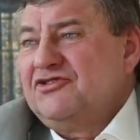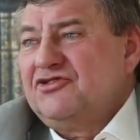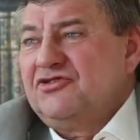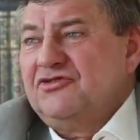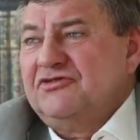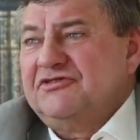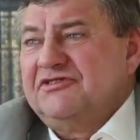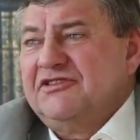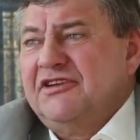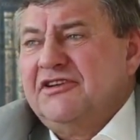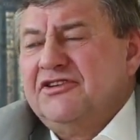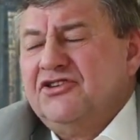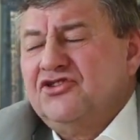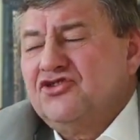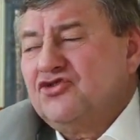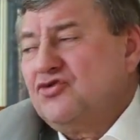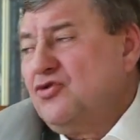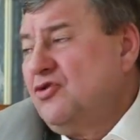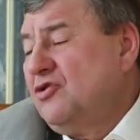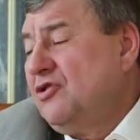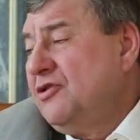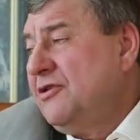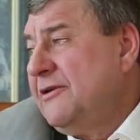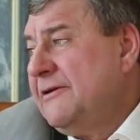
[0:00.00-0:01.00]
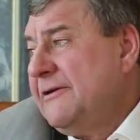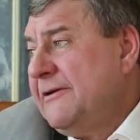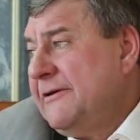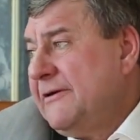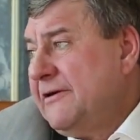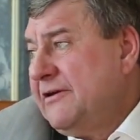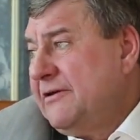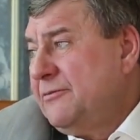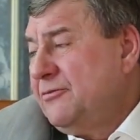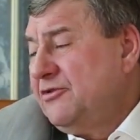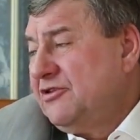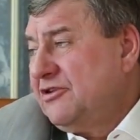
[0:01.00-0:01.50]
зданий школы.
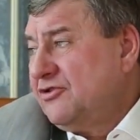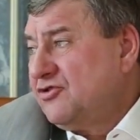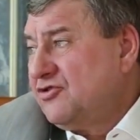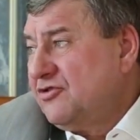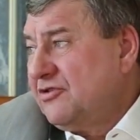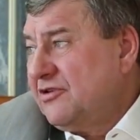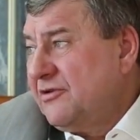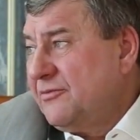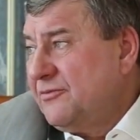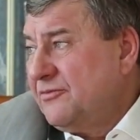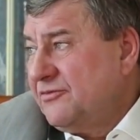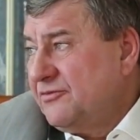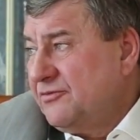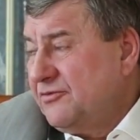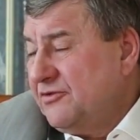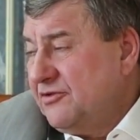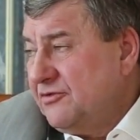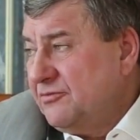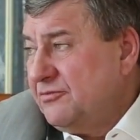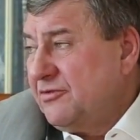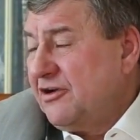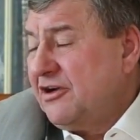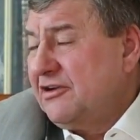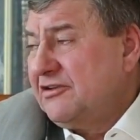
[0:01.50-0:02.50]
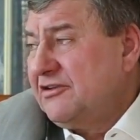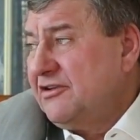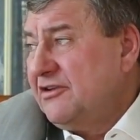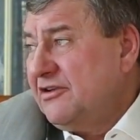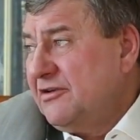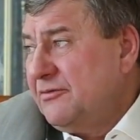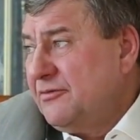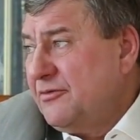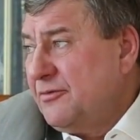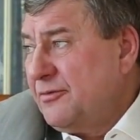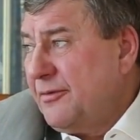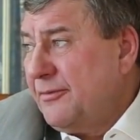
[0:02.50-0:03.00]
И мы даже там, и брат, и
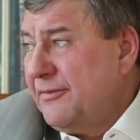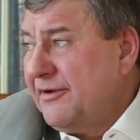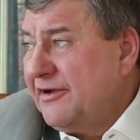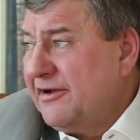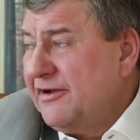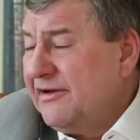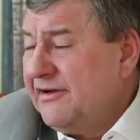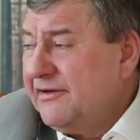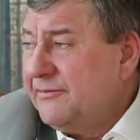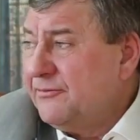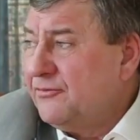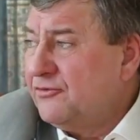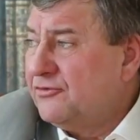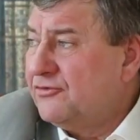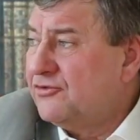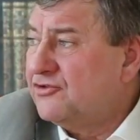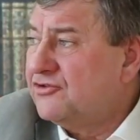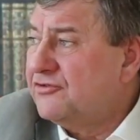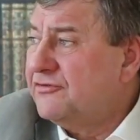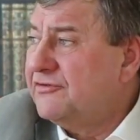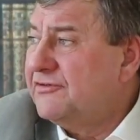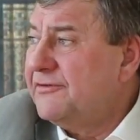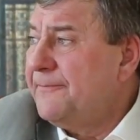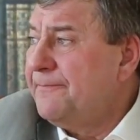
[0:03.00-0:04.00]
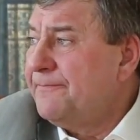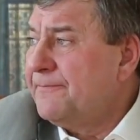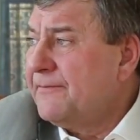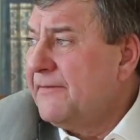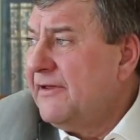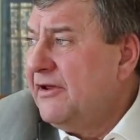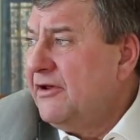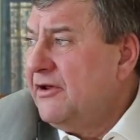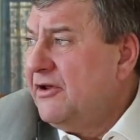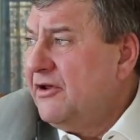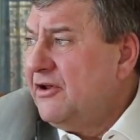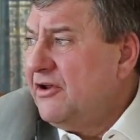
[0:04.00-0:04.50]
я, мы помогали ему тоже в этом.
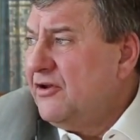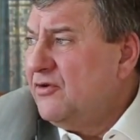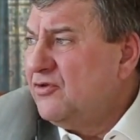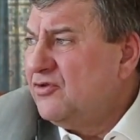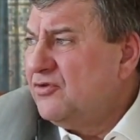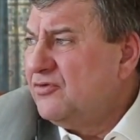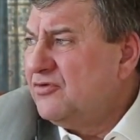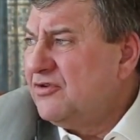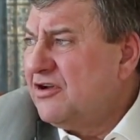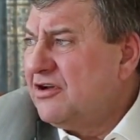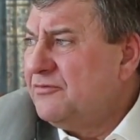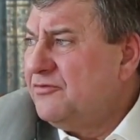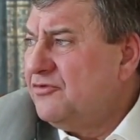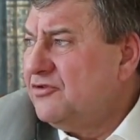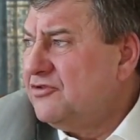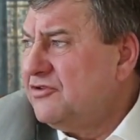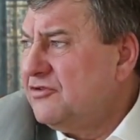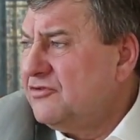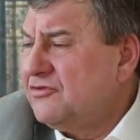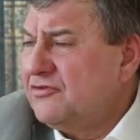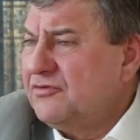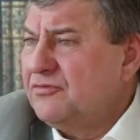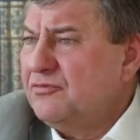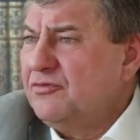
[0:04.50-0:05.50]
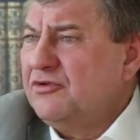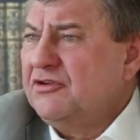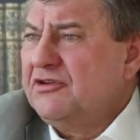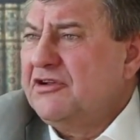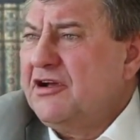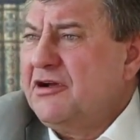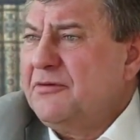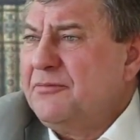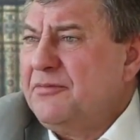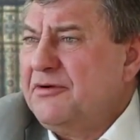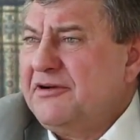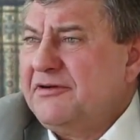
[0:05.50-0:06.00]
И вот он как бы вот это был
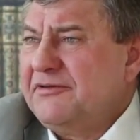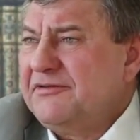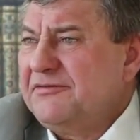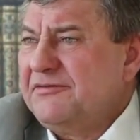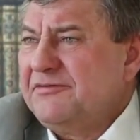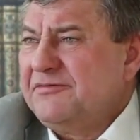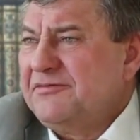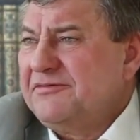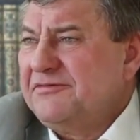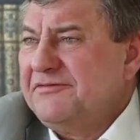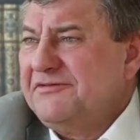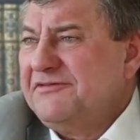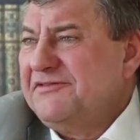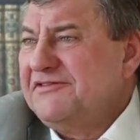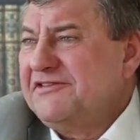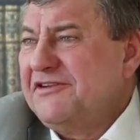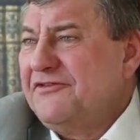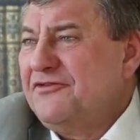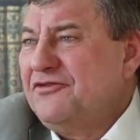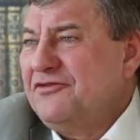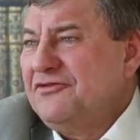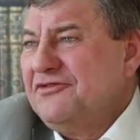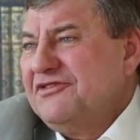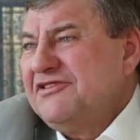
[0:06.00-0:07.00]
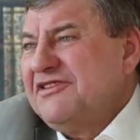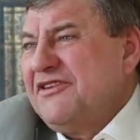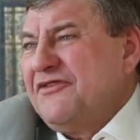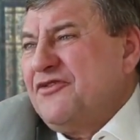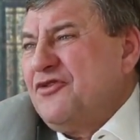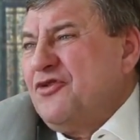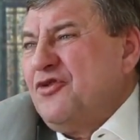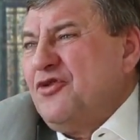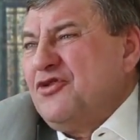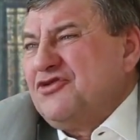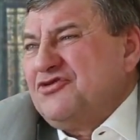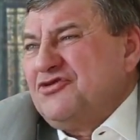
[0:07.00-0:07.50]
как бы зав, не
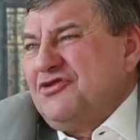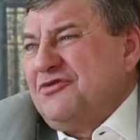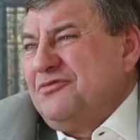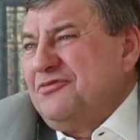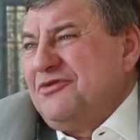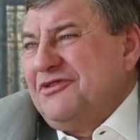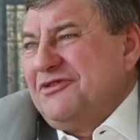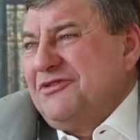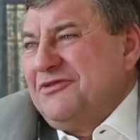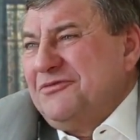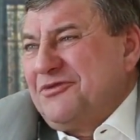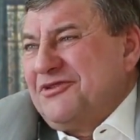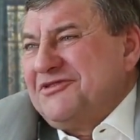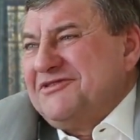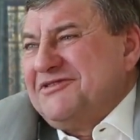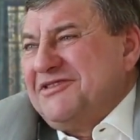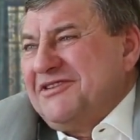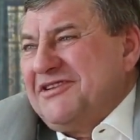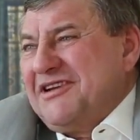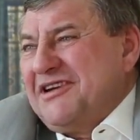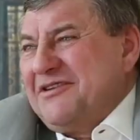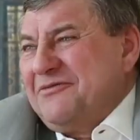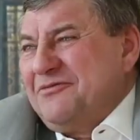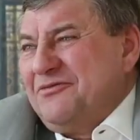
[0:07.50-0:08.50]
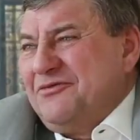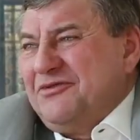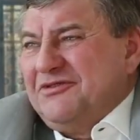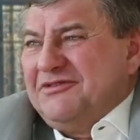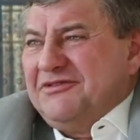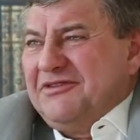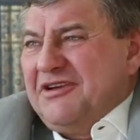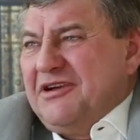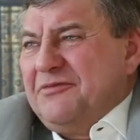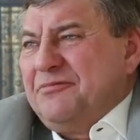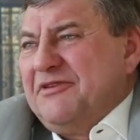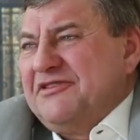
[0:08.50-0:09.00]
завхоз он был, он просто как бы
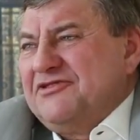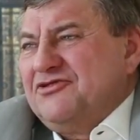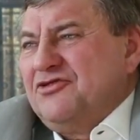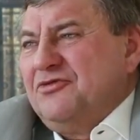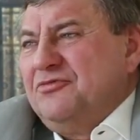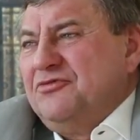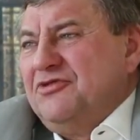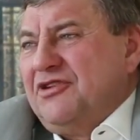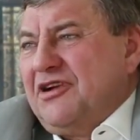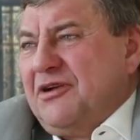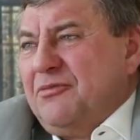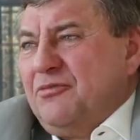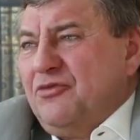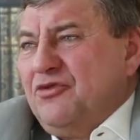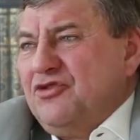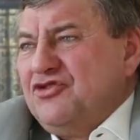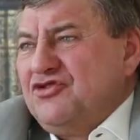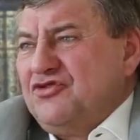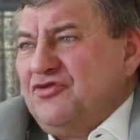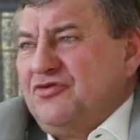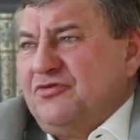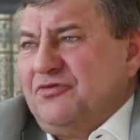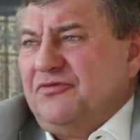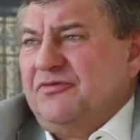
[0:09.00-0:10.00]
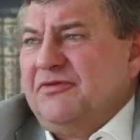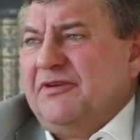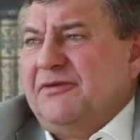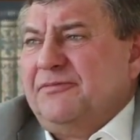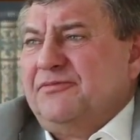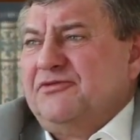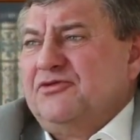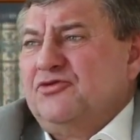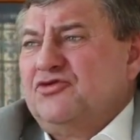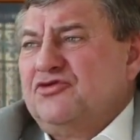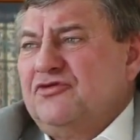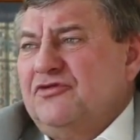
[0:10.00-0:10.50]
вот как подсобный рабочий, вот,
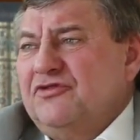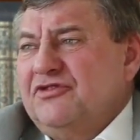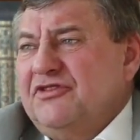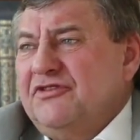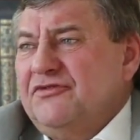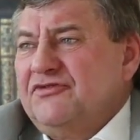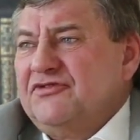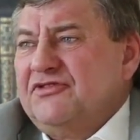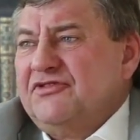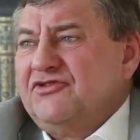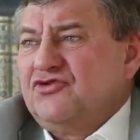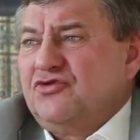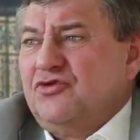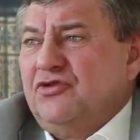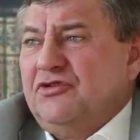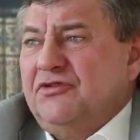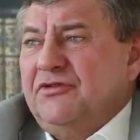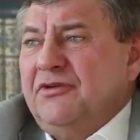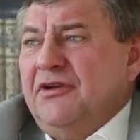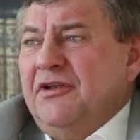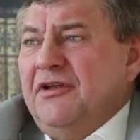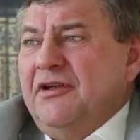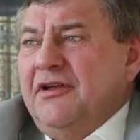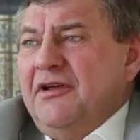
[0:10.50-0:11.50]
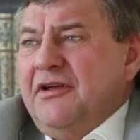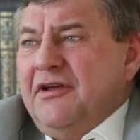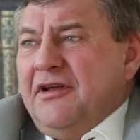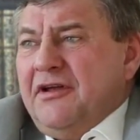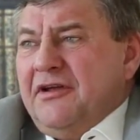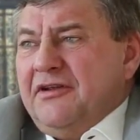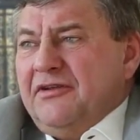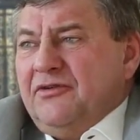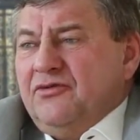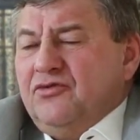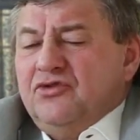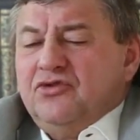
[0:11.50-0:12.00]
обслуживал эти все школы.
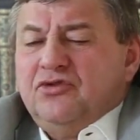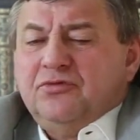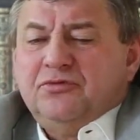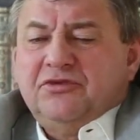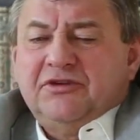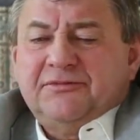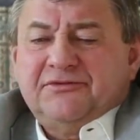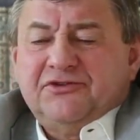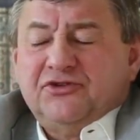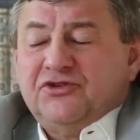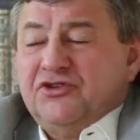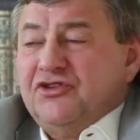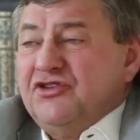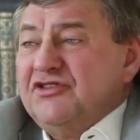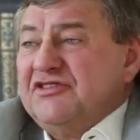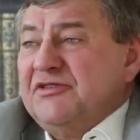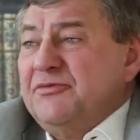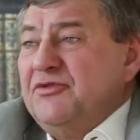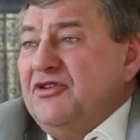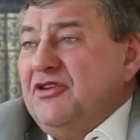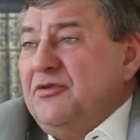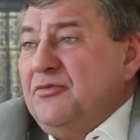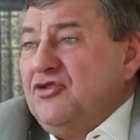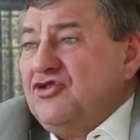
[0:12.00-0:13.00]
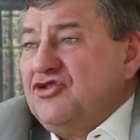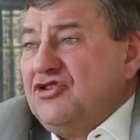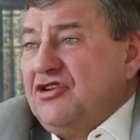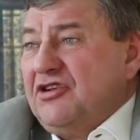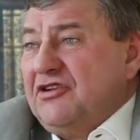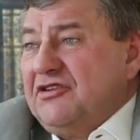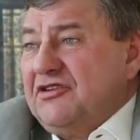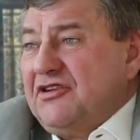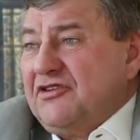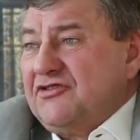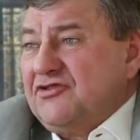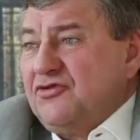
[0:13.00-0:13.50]
Но он был абсолютно незаменимый
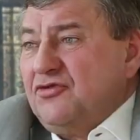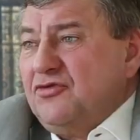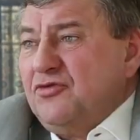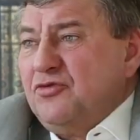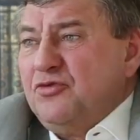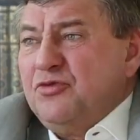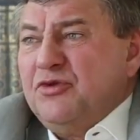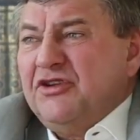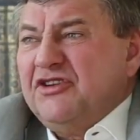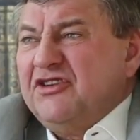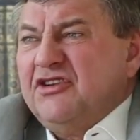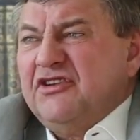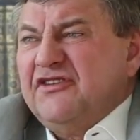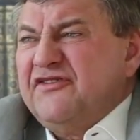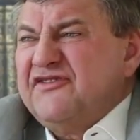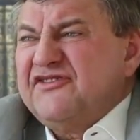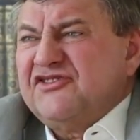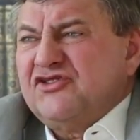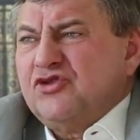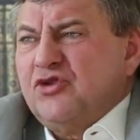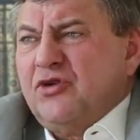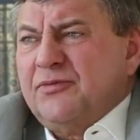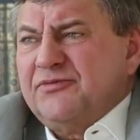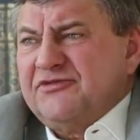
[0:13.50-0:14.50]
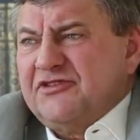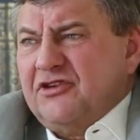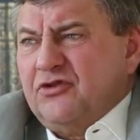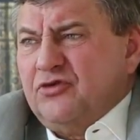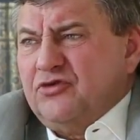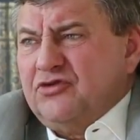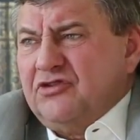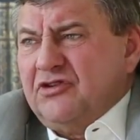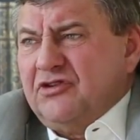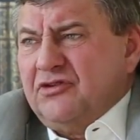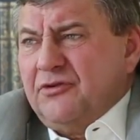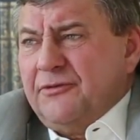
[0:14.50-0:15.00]
человек, так что он умел делать все
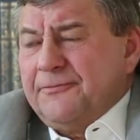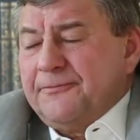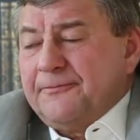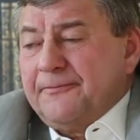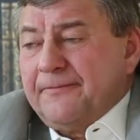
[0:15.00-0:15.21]
абсолютно.